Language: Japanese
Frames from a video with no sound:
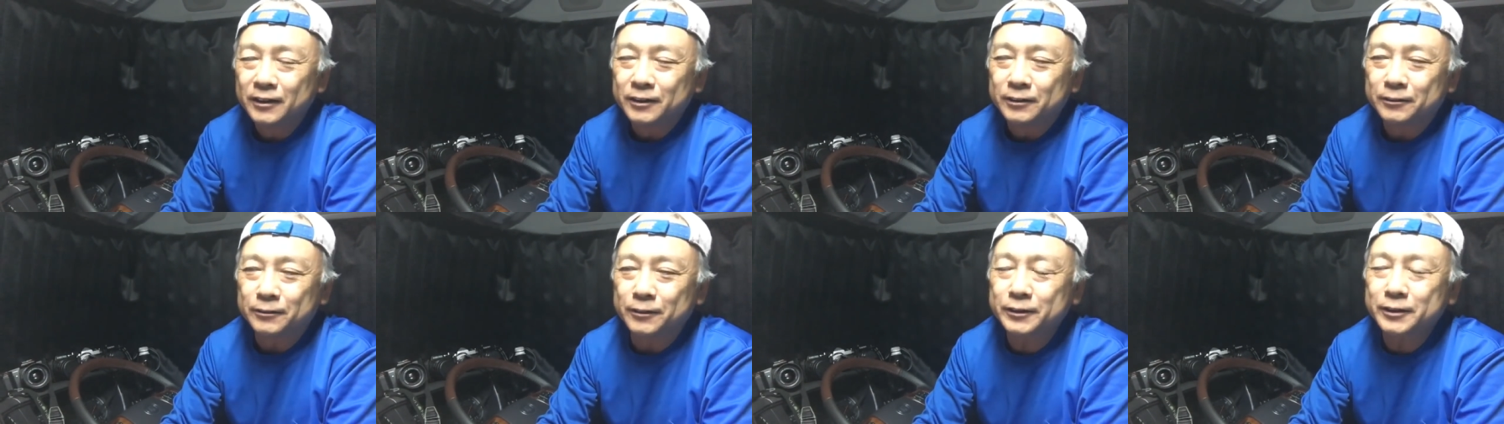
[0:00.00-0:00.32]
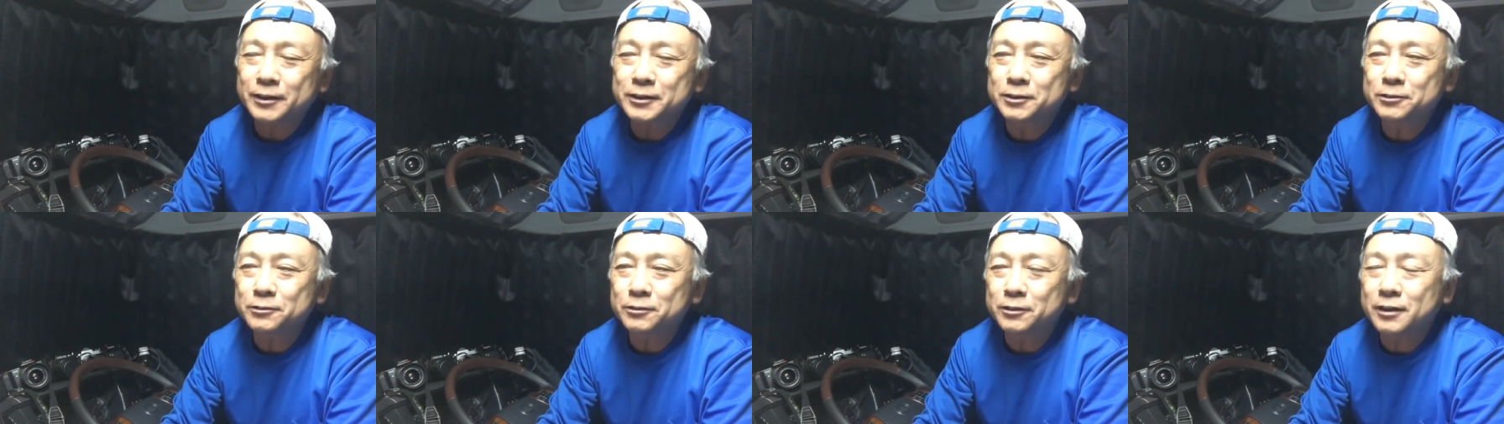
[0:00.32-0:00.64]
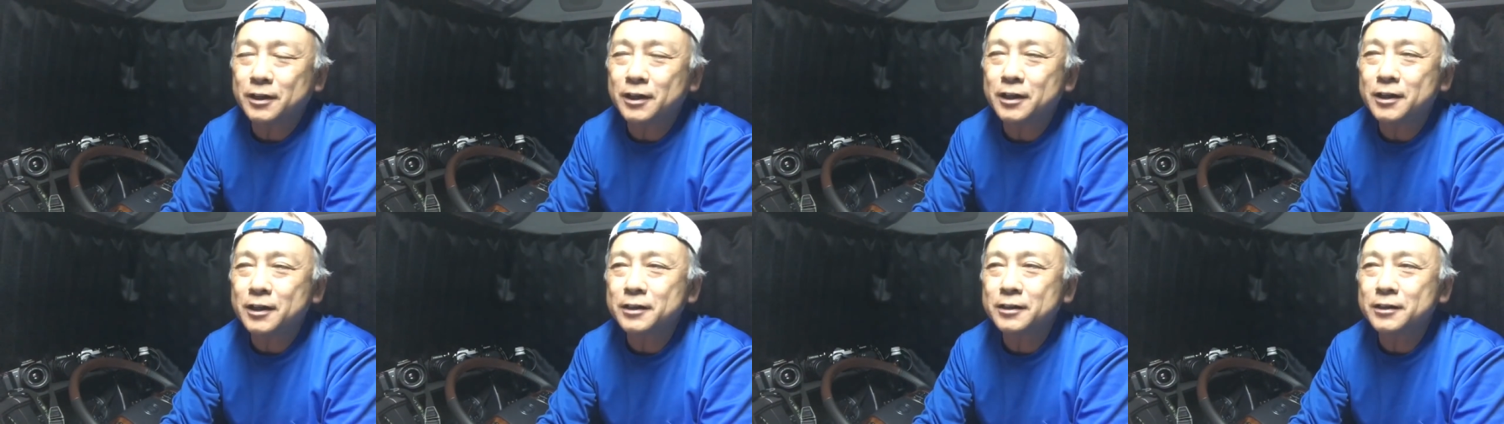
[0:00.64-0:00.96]
私の
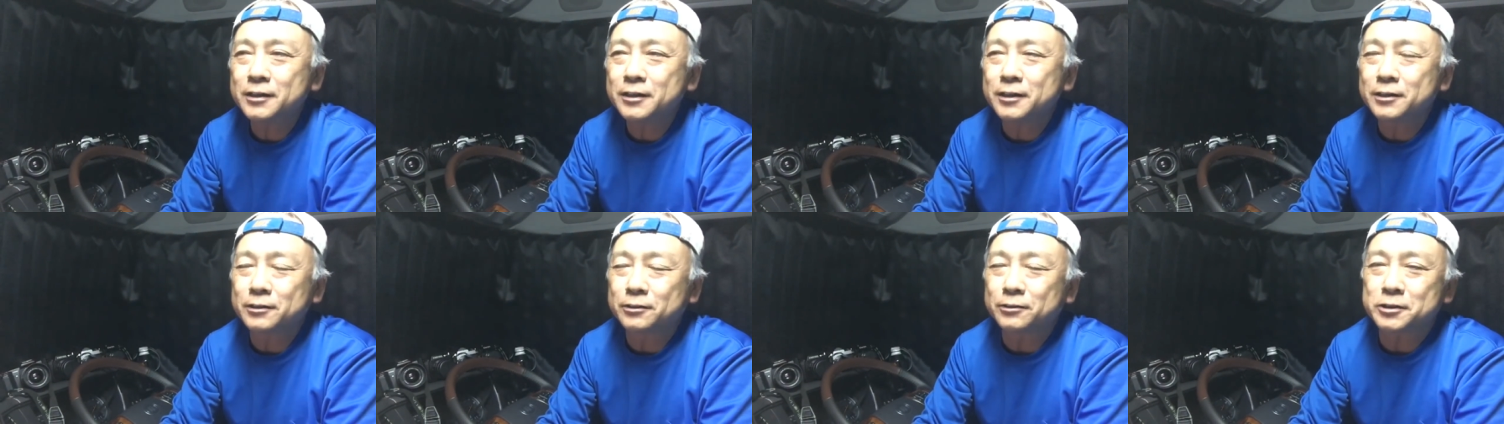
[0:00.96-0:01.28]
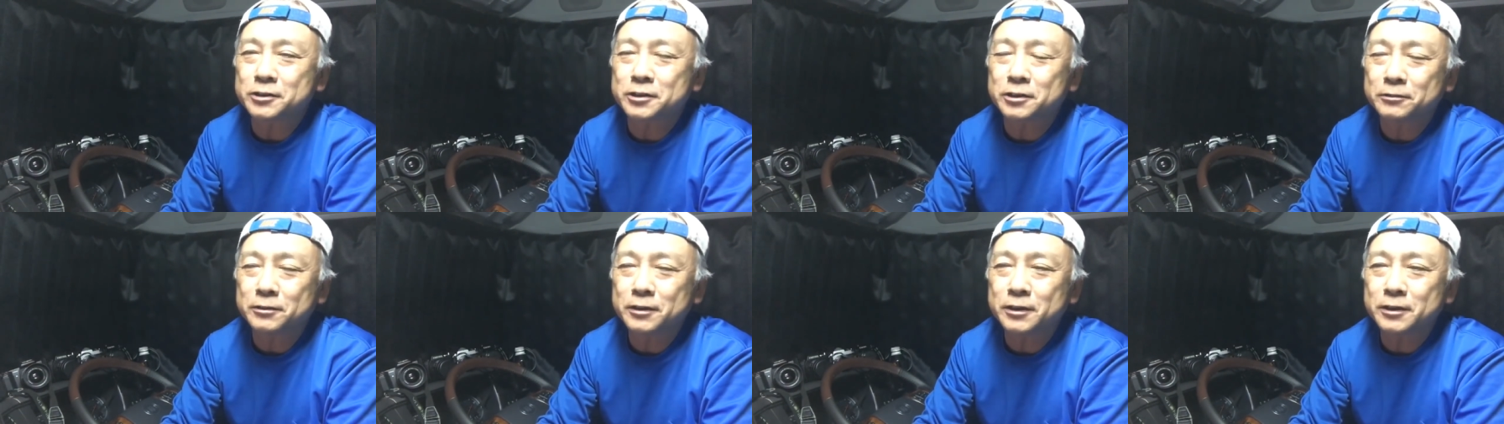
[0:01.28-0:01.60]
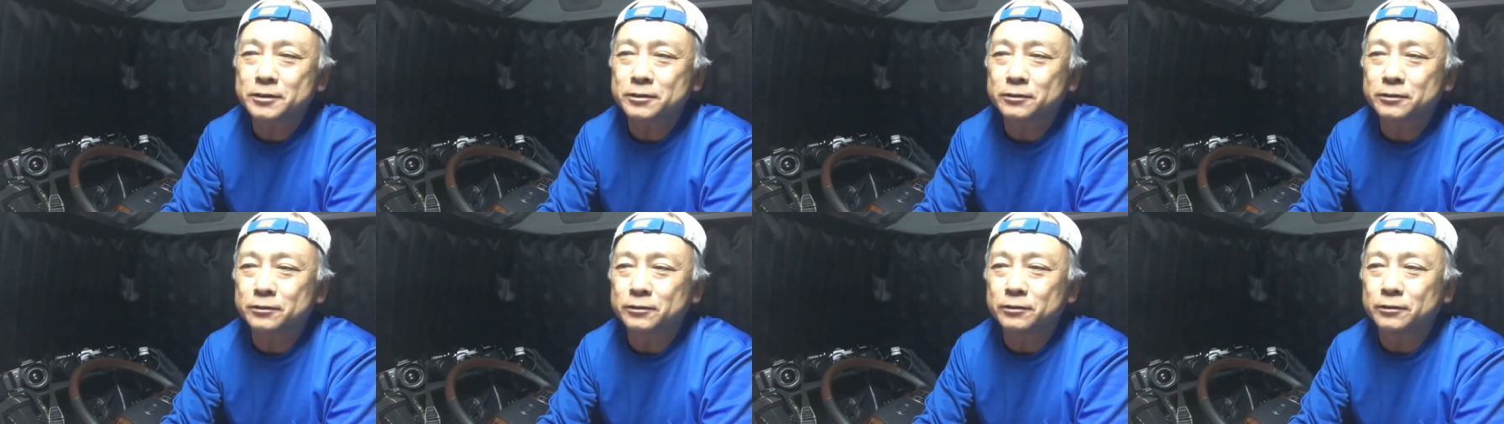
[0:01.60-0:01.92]
考えとして
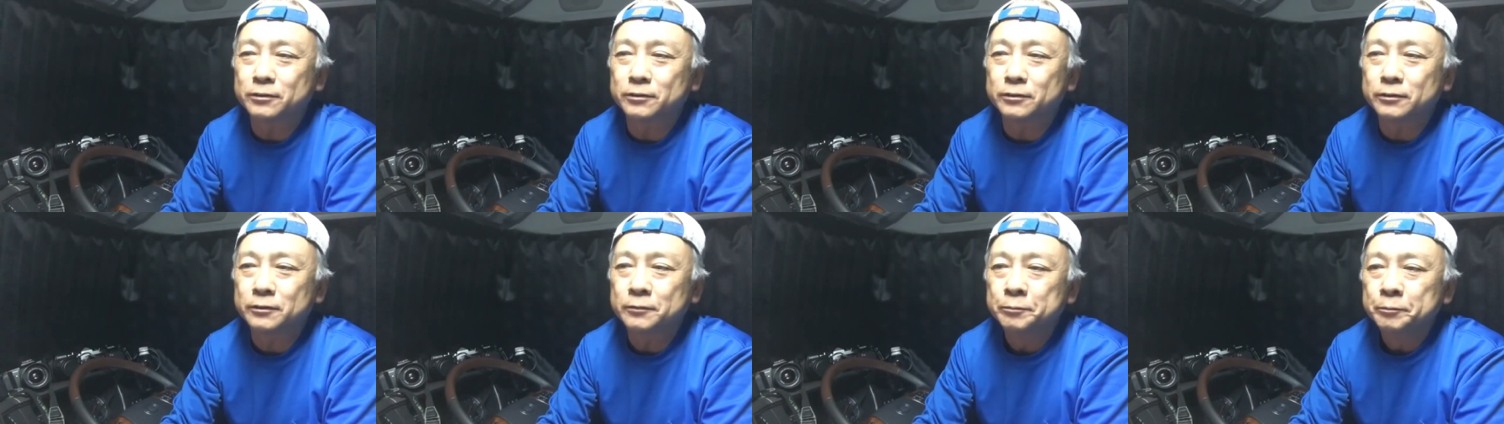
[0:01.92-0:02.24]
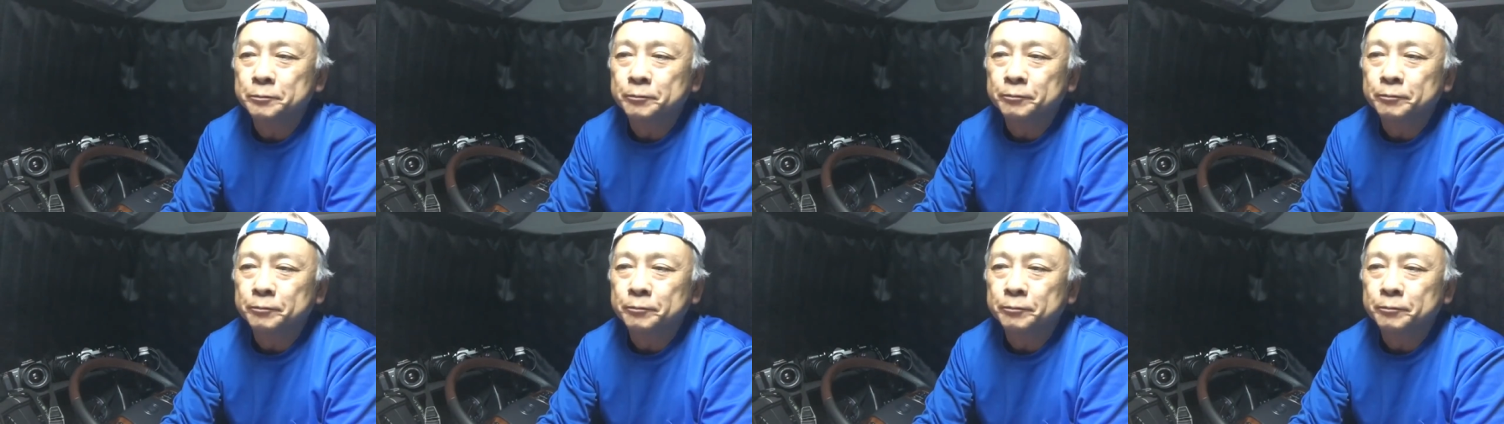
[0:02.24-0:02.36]
は、その、